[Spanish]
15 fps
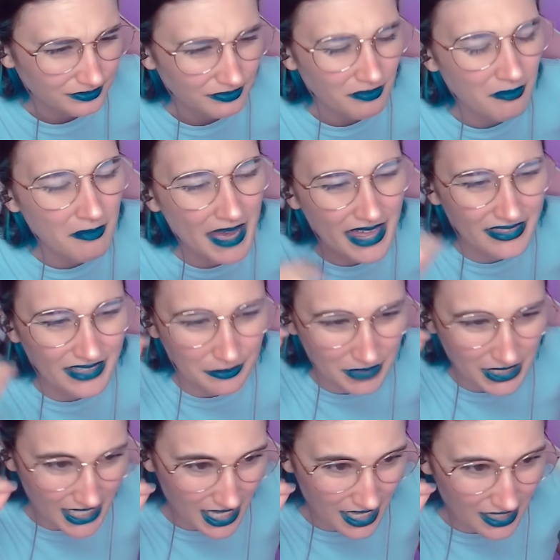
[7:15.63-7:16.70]
madre
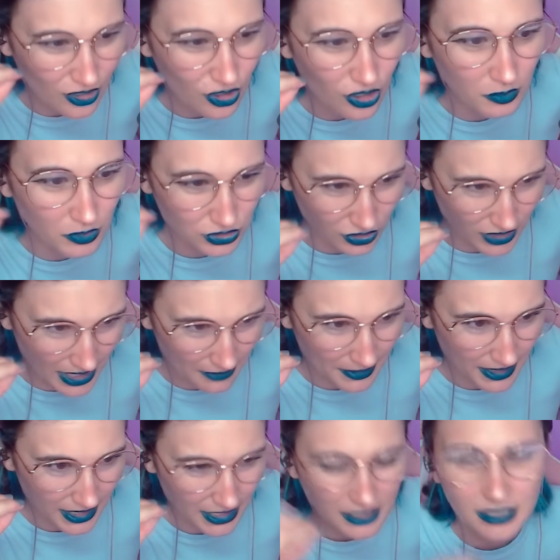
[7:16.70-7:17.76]
mía, cómo
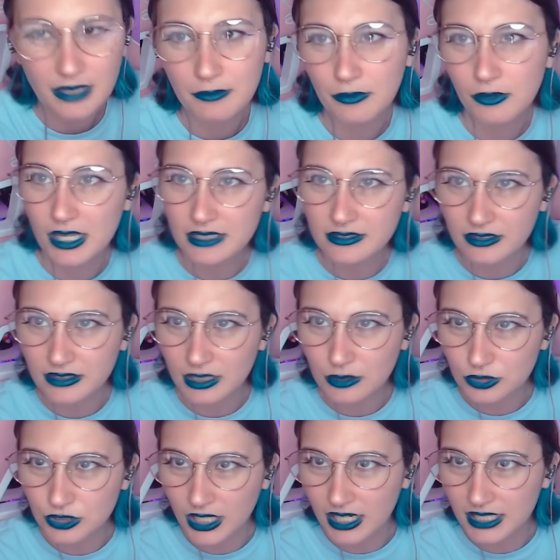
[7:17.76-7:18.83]
sonaba, ¿eh? Voy a intentar
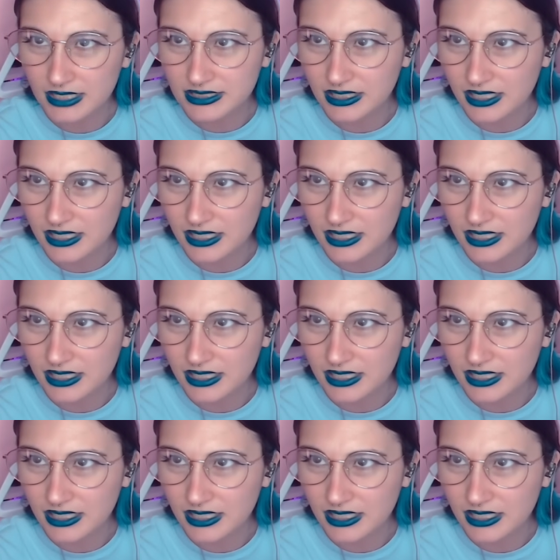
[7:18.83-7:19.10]
buscarla así